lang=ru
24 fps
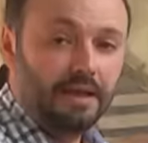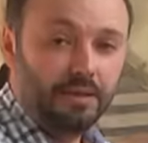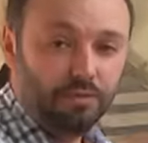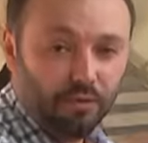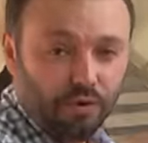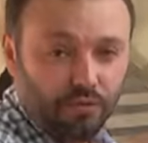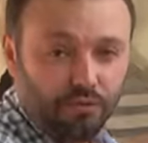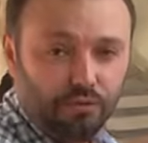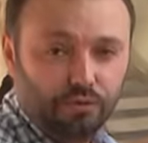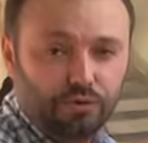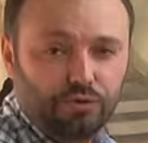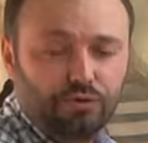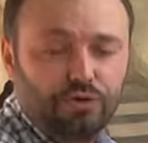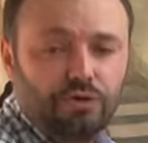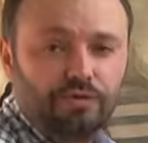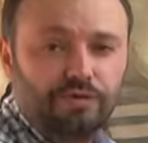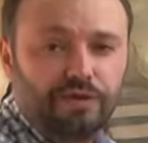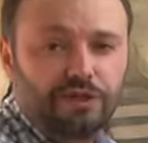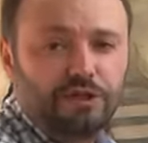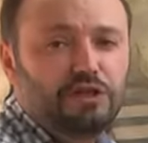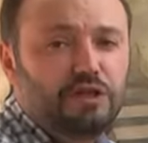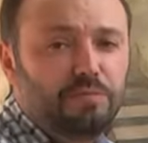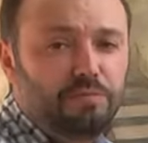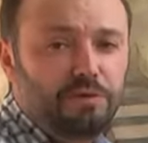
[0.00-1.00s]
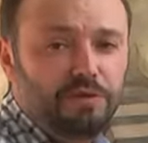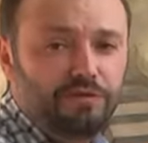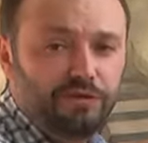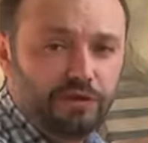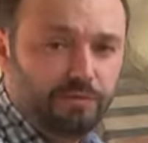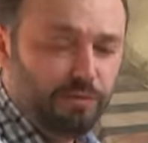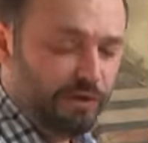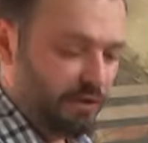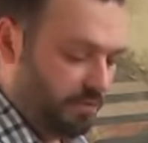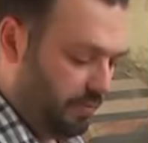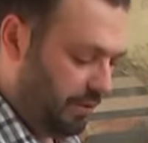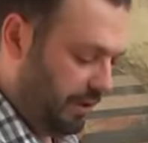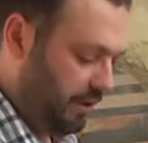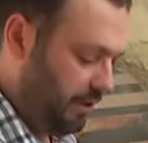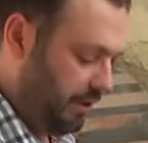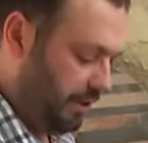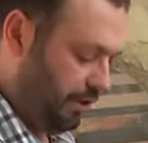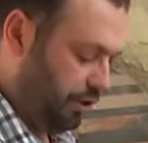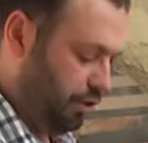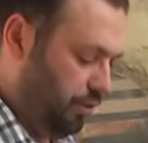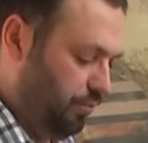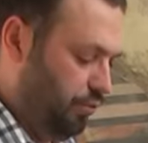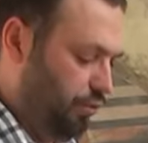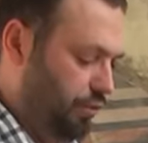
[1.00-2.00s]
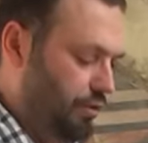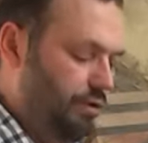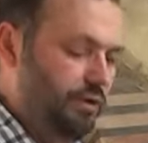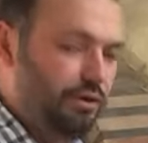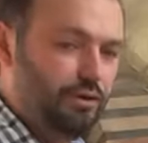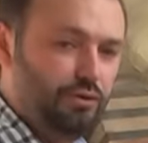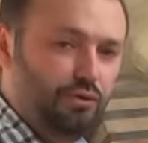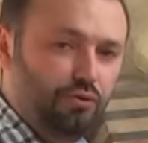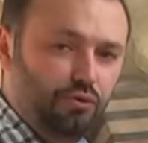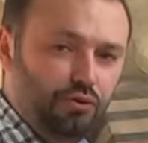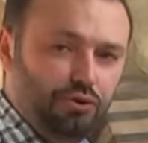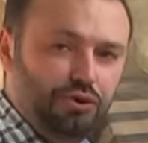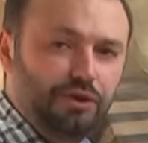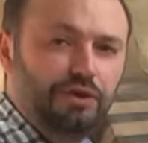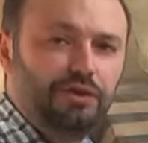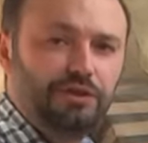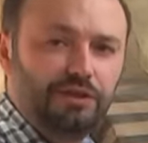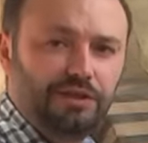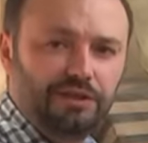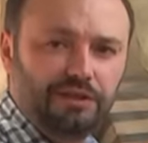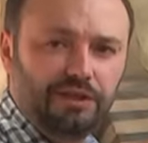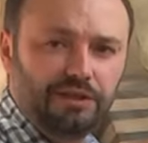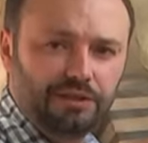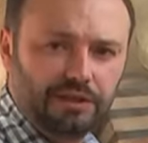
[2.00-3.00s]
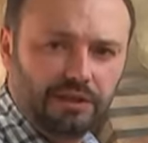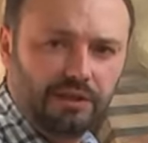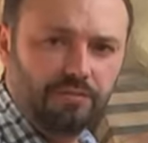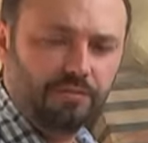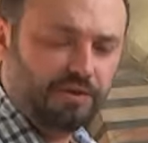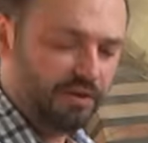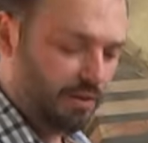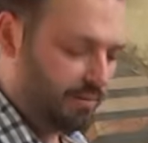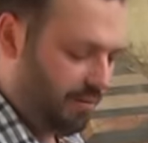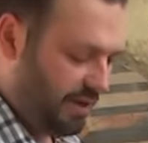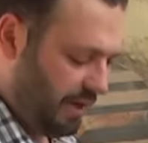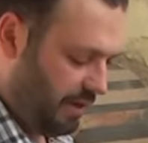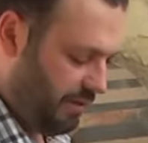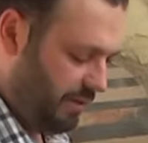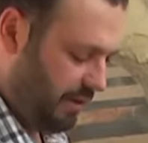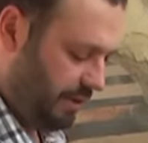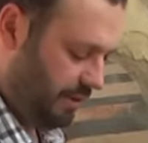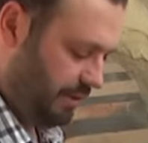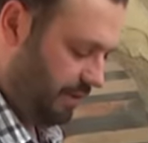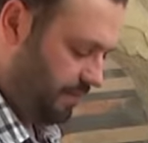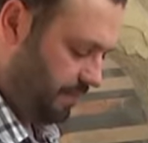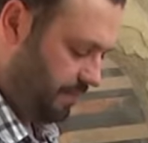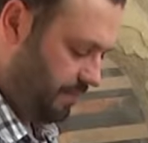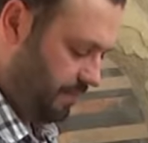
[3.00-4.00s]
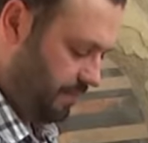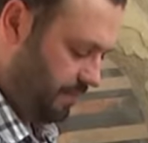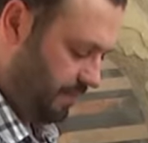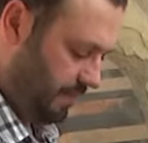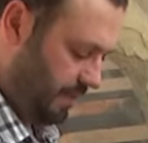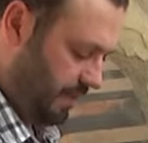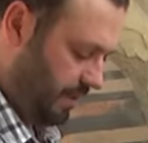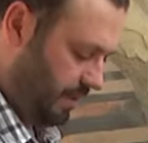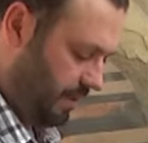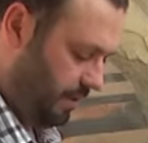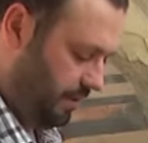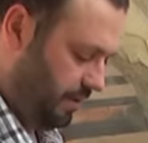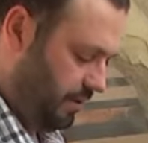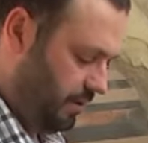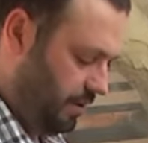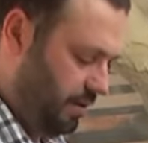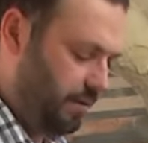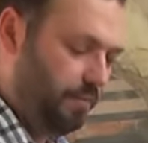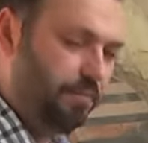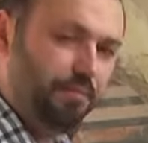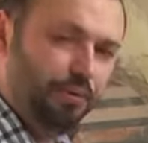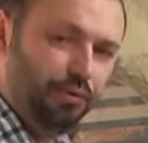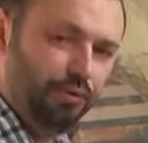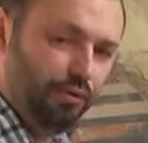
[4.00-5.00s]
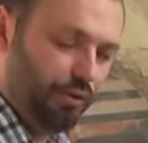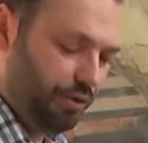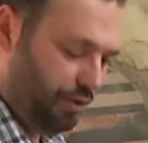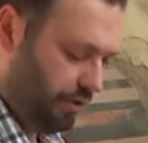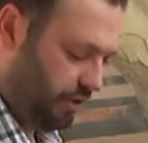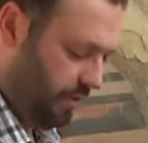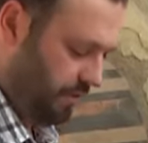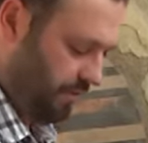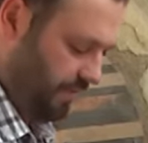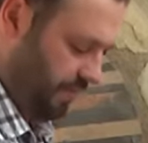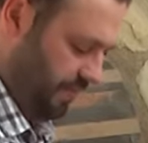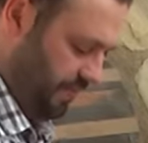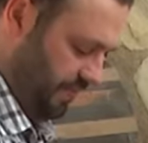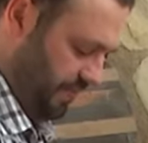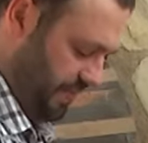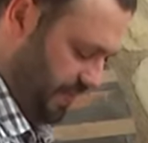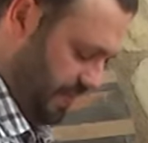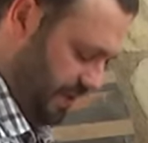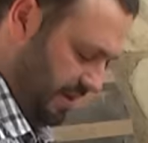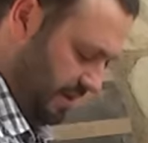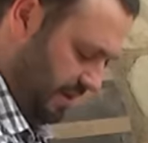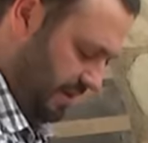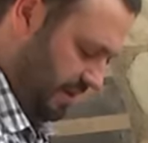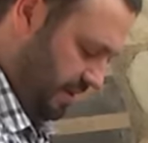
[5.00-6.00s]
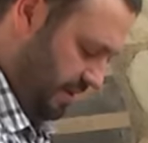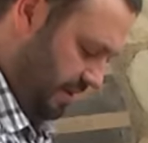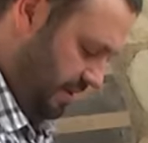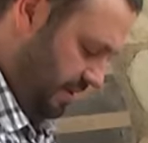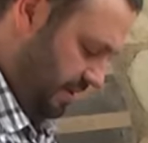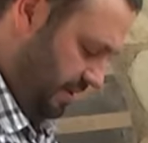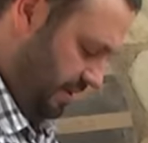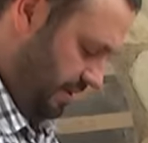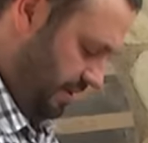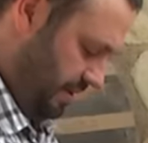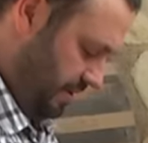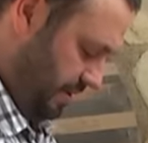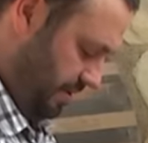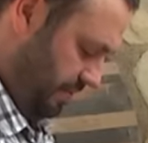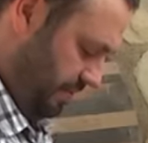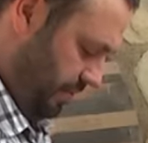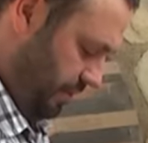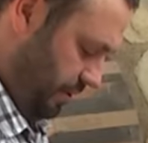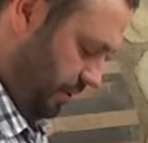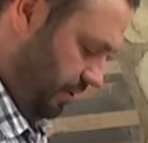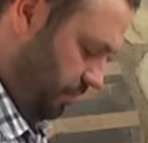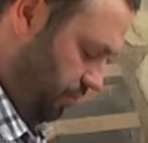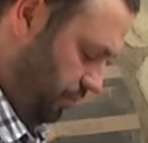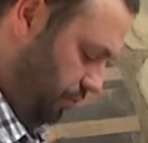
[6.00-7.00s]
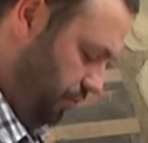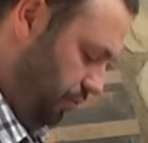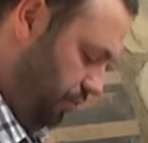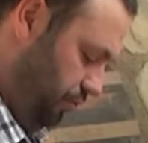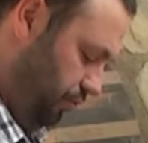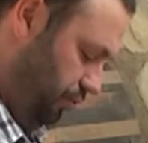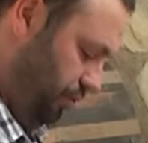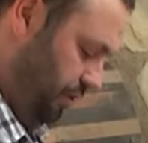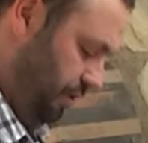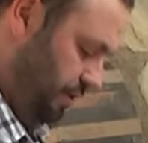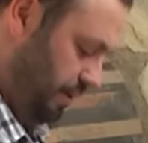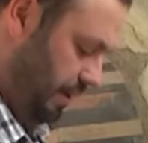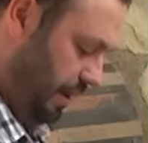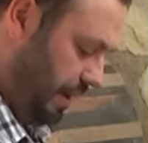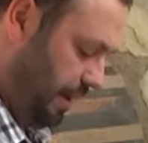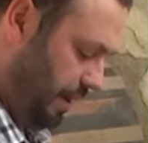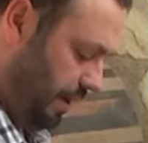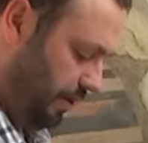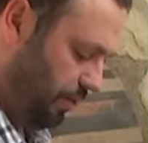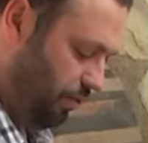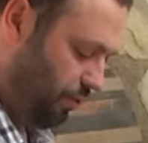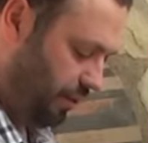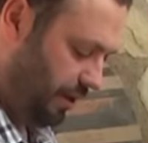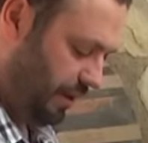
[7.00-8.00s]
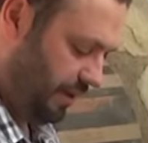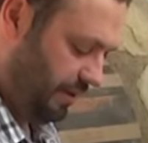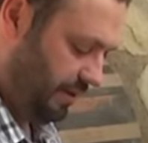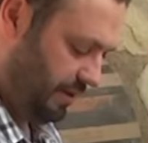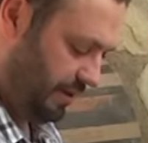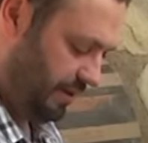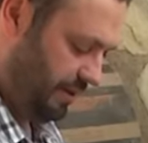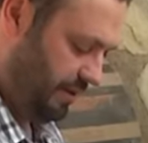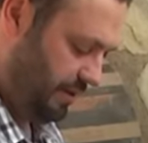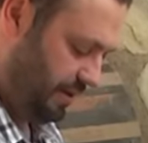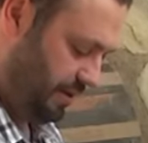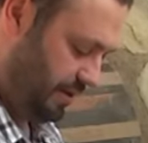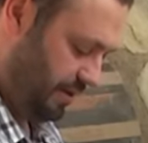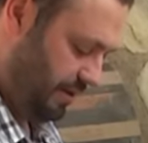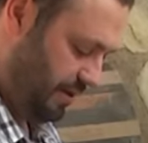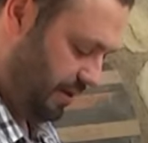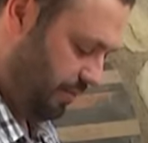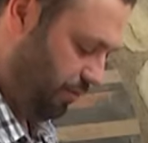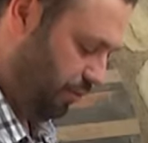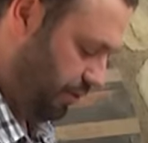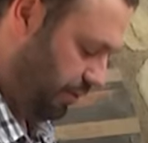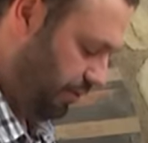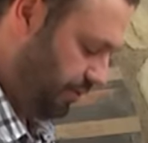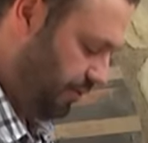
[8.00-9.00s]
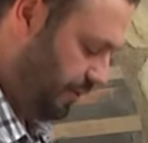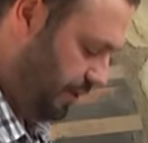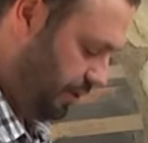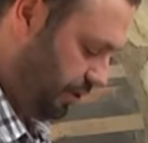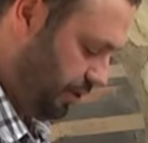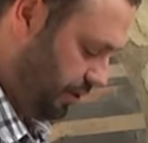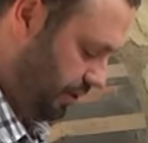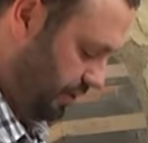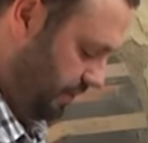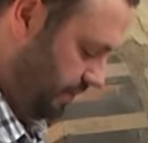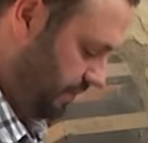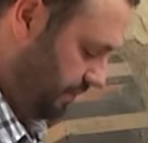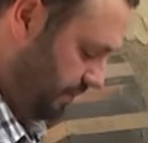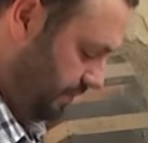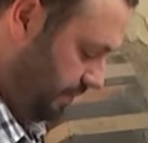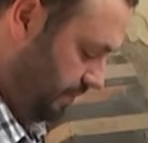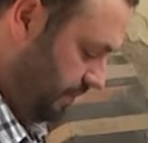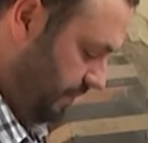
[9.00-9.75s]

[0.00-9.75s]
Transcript: На мой вкус очень важно не перевзбить майонез, чтобы он не загустел и не стал таким комковатым, а, плотным. Поэтому тут нужно аккуратно работать венчиком.